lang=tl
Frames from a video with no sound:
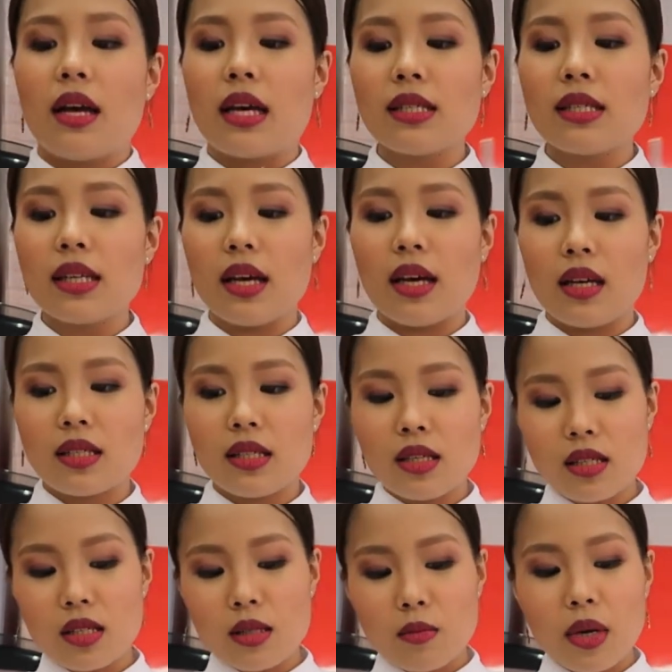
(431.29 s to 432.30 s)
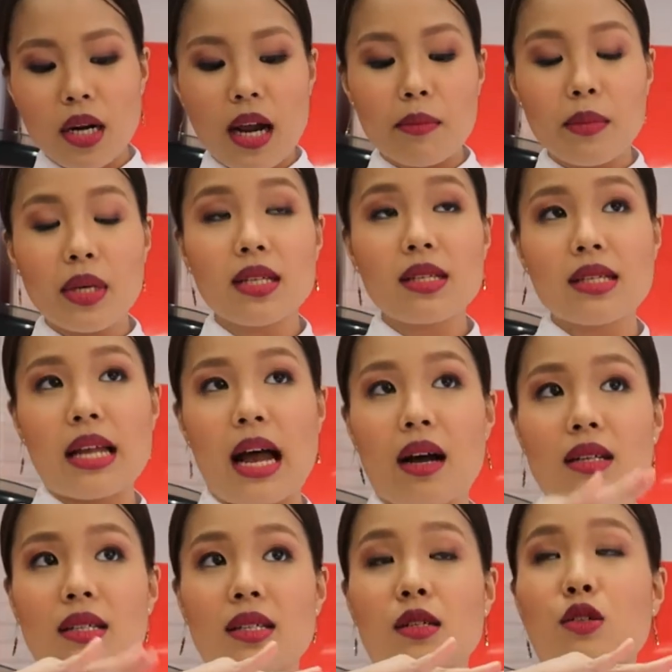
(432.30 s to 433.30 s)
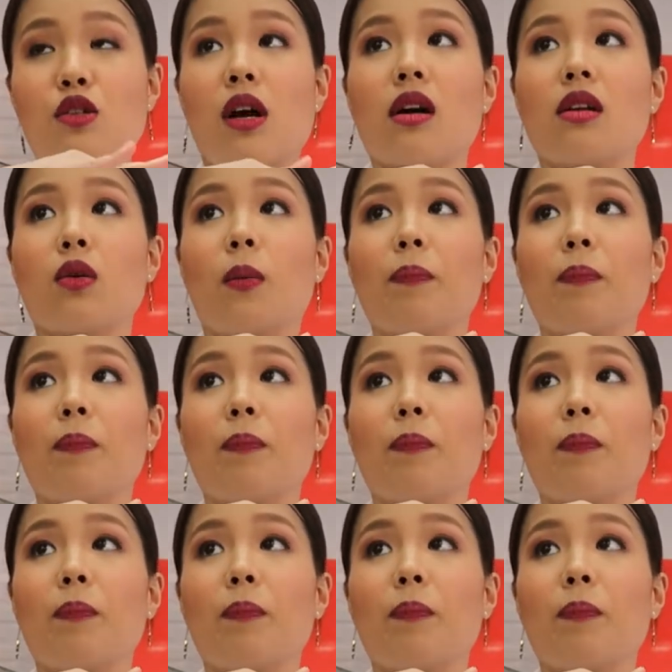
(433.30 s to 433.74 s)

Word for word: Kasi, since maraming stacks siya,